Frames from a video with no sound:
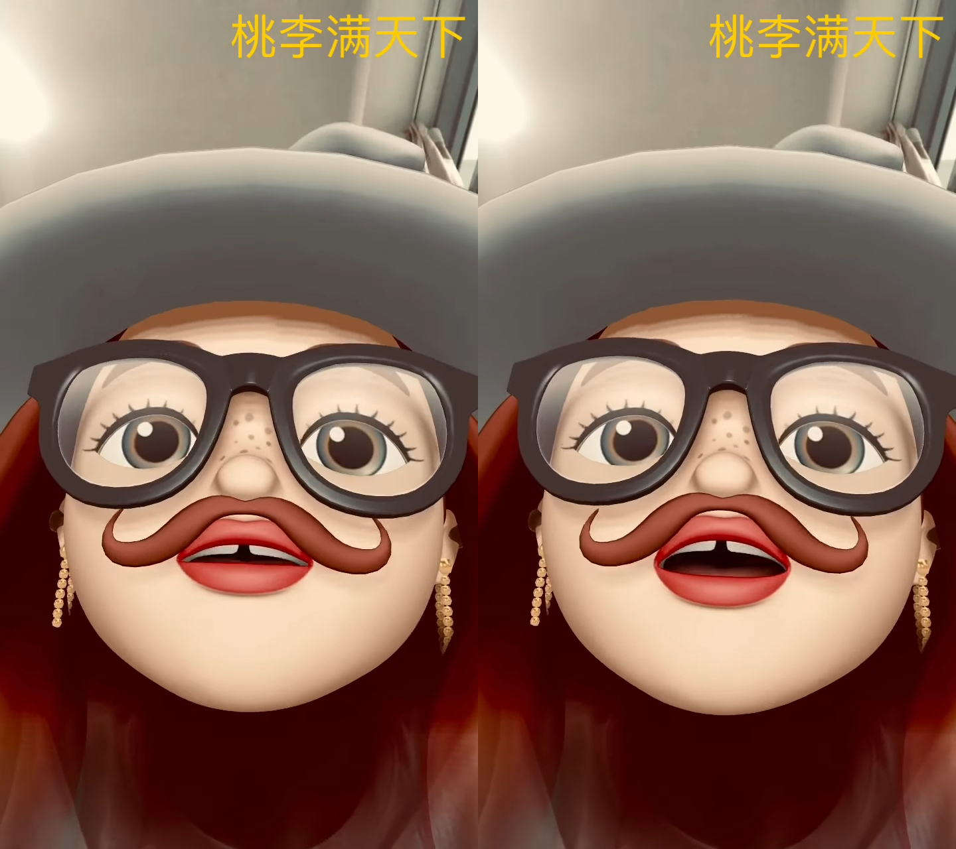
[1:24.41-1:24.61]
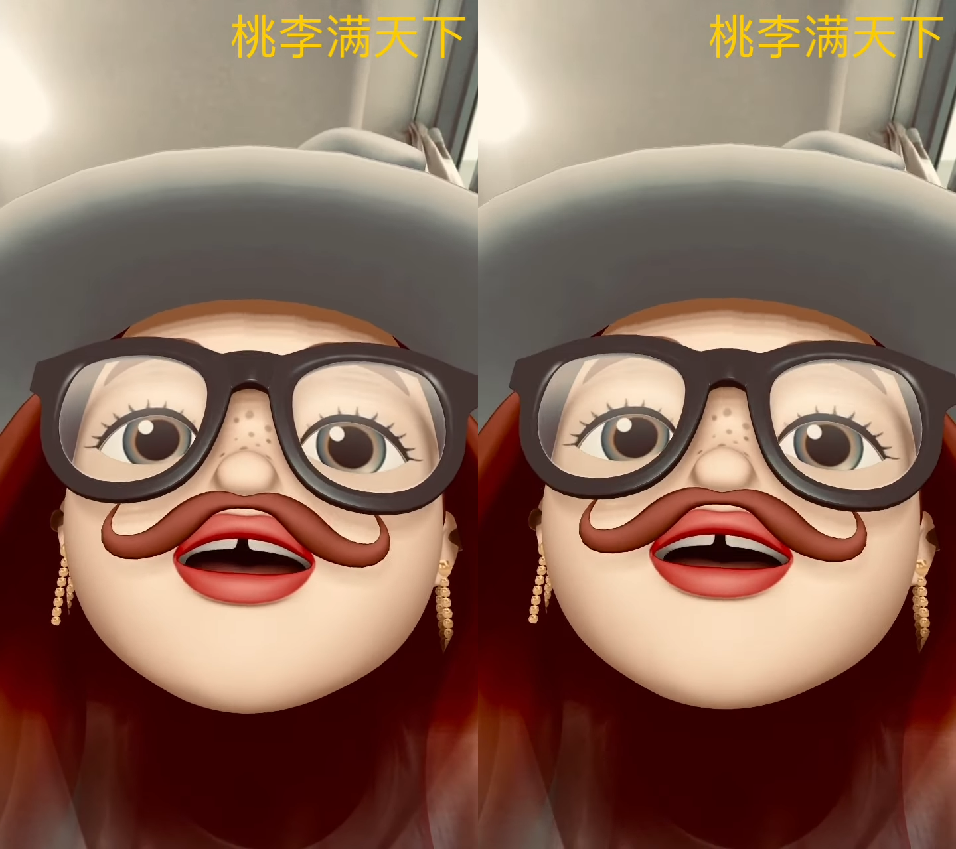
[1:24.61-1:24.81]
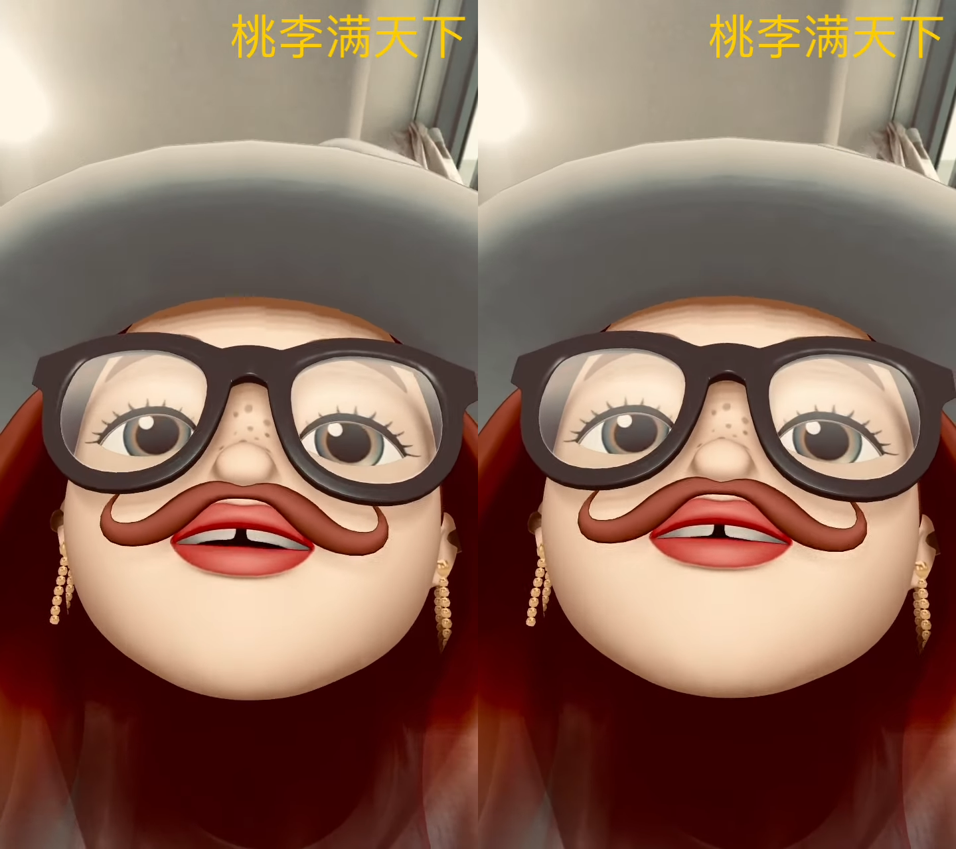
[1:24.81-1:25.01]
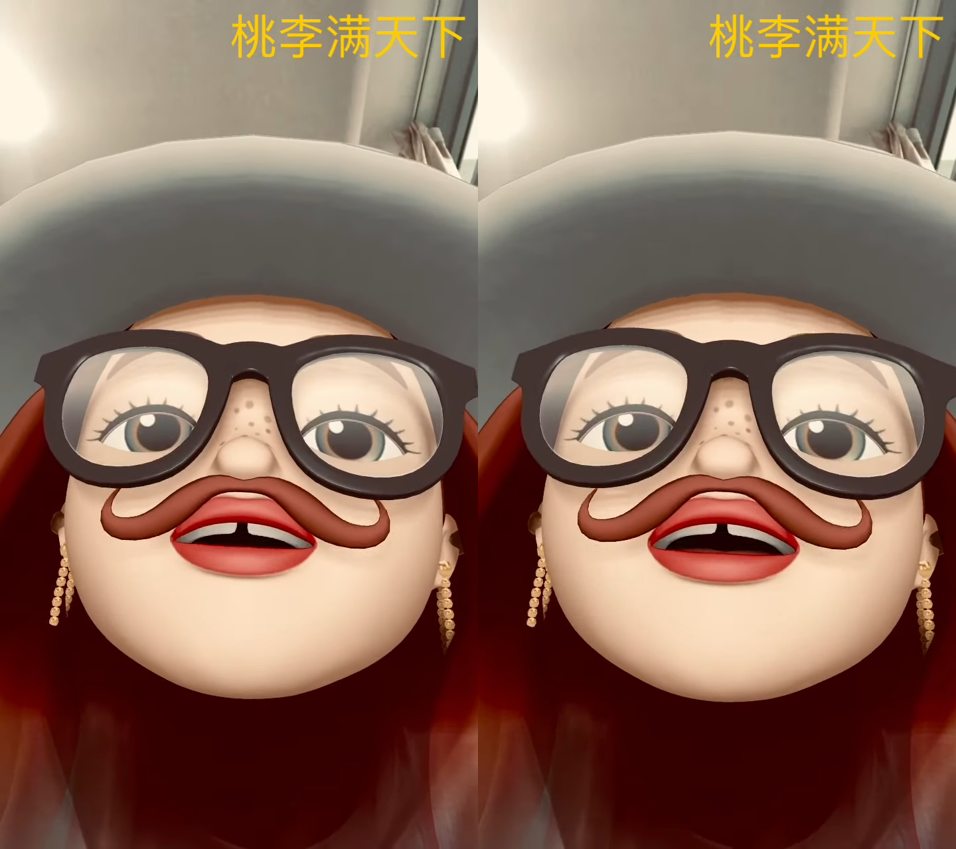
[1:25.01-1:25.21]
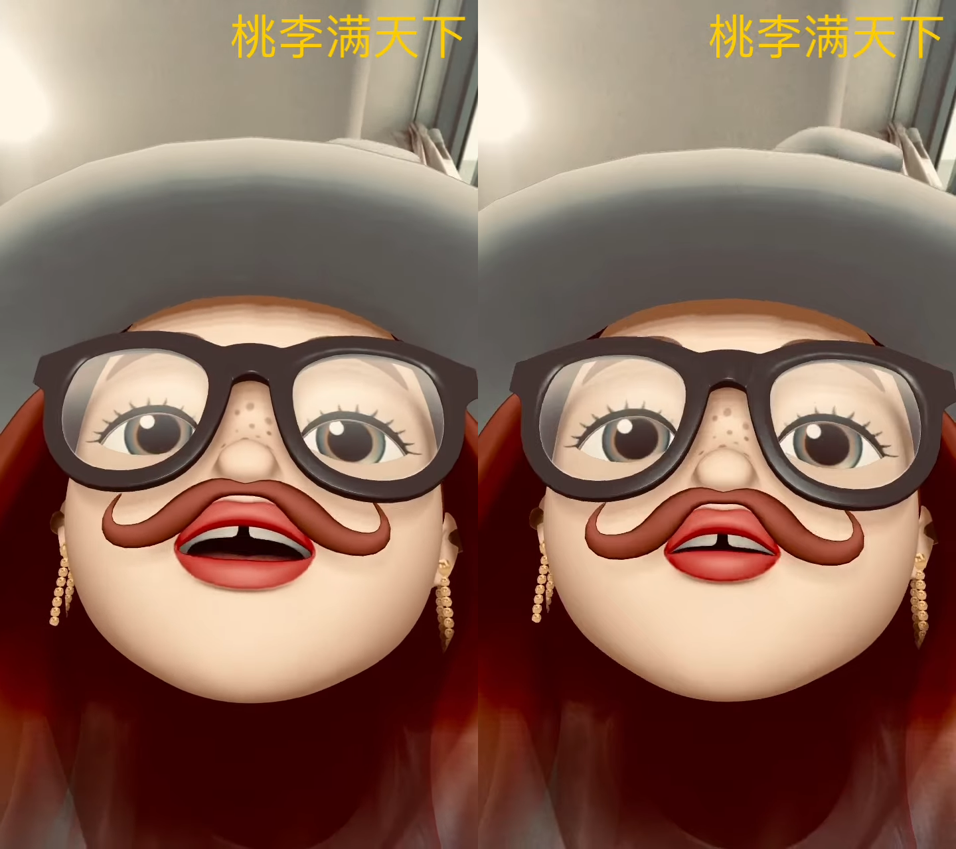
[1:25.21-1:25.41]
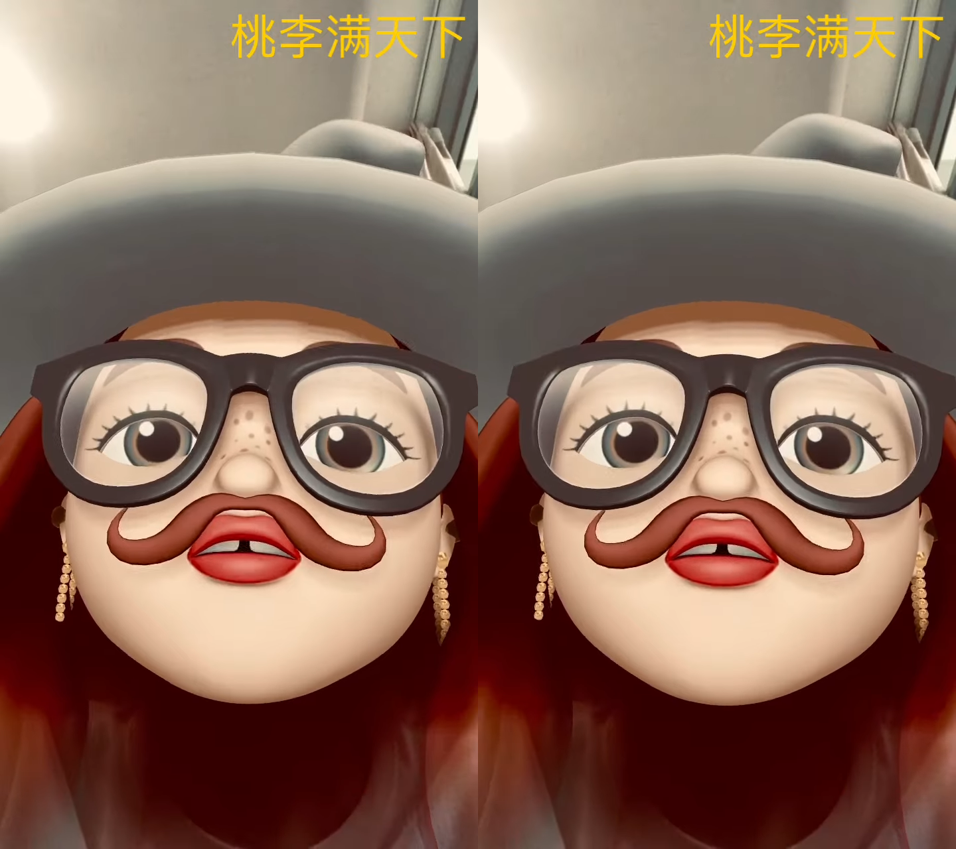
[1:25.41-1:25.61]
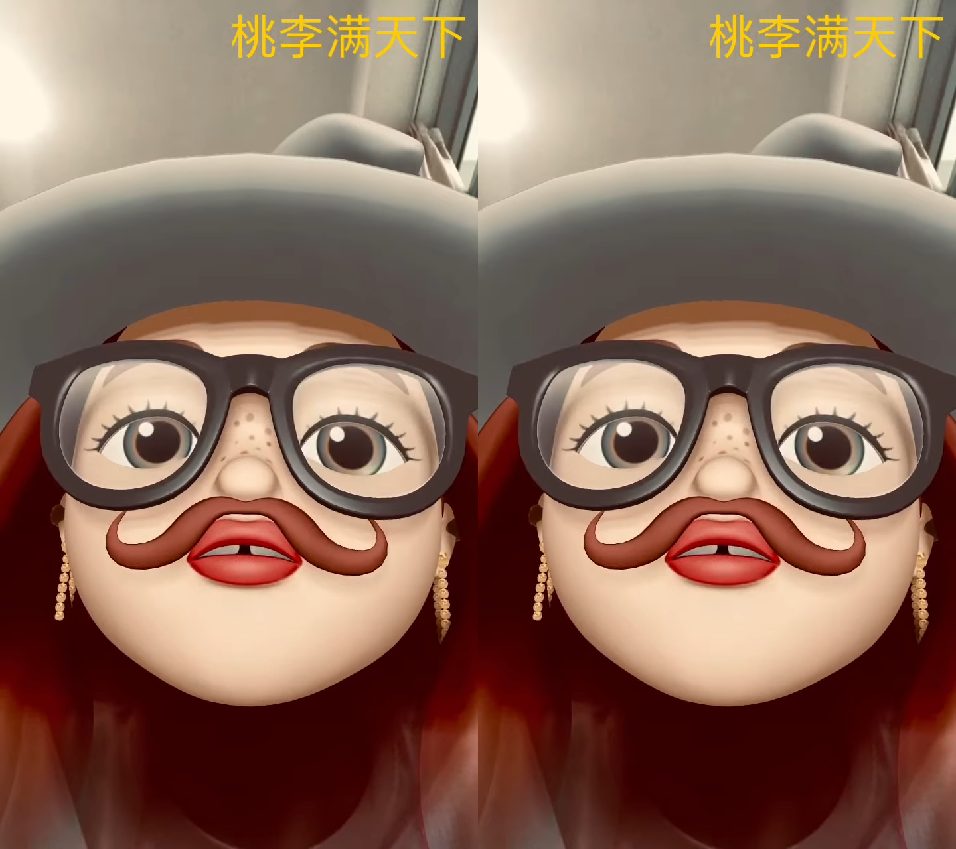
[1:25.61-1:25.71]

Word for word: 一棵李树，